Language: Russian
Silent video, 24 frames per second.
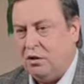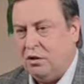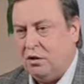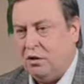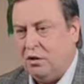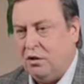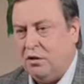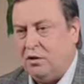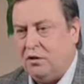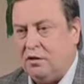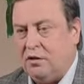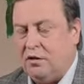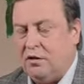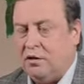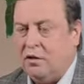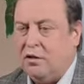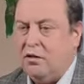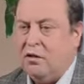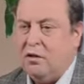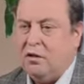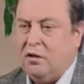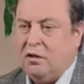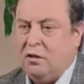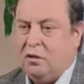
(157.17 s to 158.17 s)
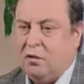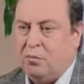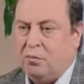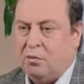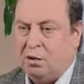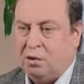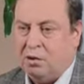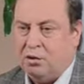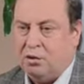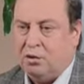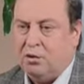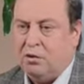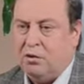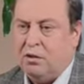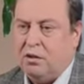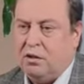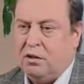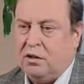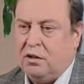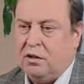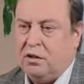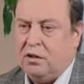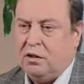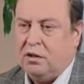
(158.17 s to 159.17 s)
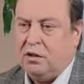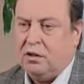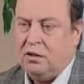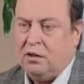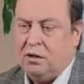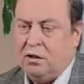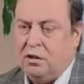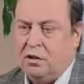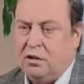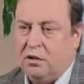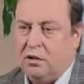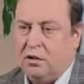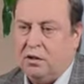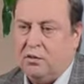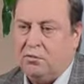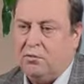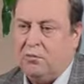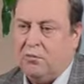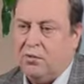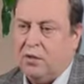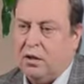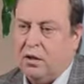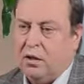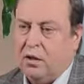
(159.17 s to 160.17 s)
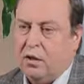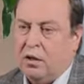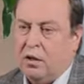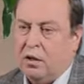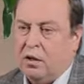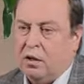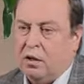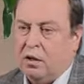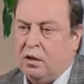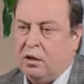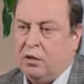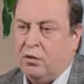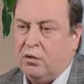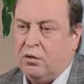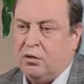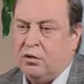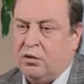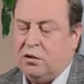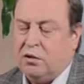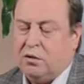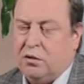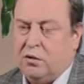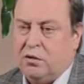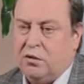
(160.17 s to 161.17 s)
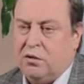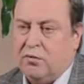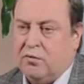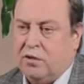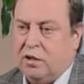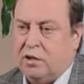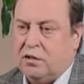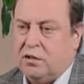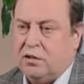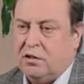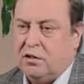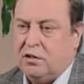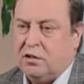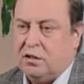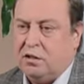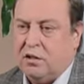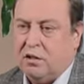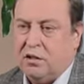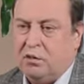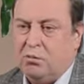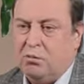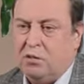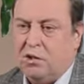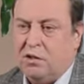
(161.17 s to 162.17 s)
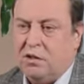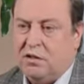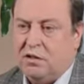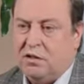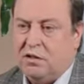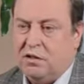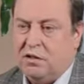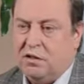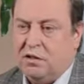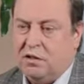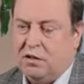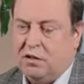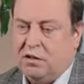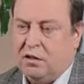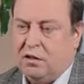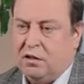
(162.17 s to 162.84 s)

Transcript: Это почетная и, и очень важная миссия.